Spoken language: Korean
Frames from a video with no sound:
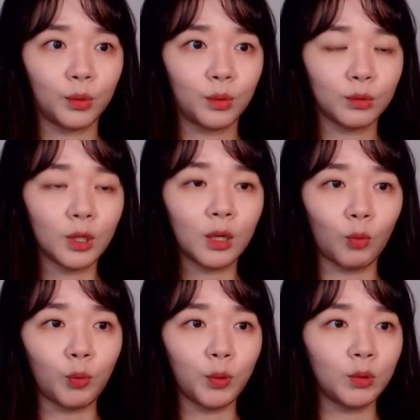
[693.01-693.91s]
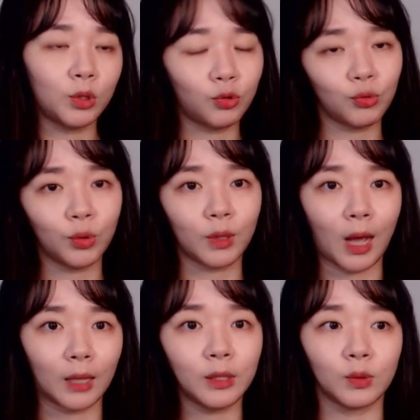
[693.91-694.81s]
자기 목표는 이중영이
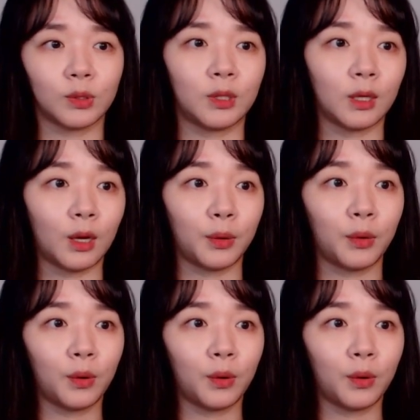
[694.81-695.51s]
아니었으니까요.